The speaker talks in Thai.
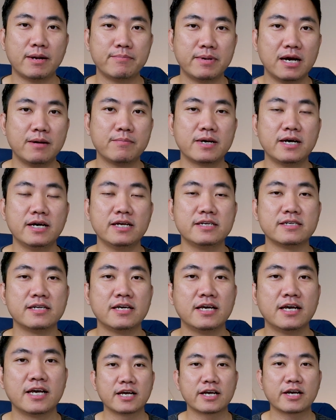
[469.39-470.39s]
มันเพิ่มขึ้น
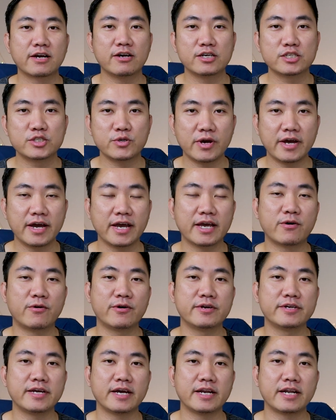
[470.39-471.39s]
ก็จะช่วยให้ค
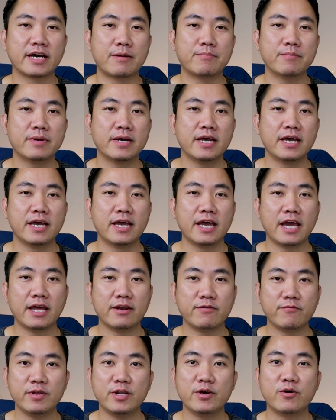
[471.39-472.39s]
นเนี่ยนะครับ เห็
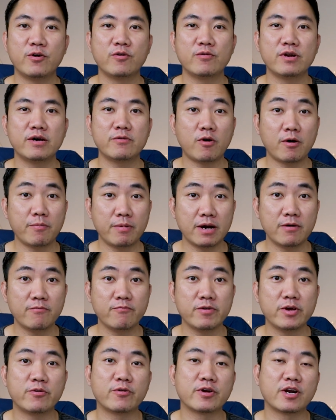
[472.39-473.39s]
นวิดีโอแล้วว่าเพิ่ม
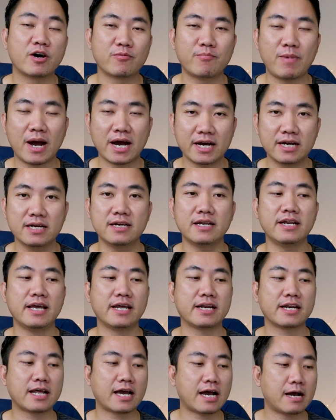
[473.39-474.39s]
วิวของเรามากขึ้นนั่นเอ
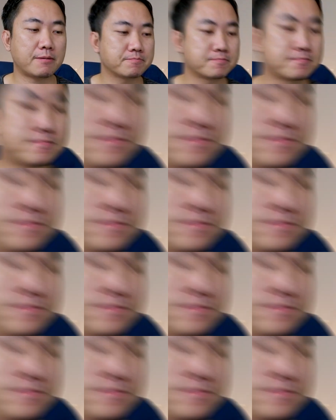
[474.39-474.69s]
งนะครับ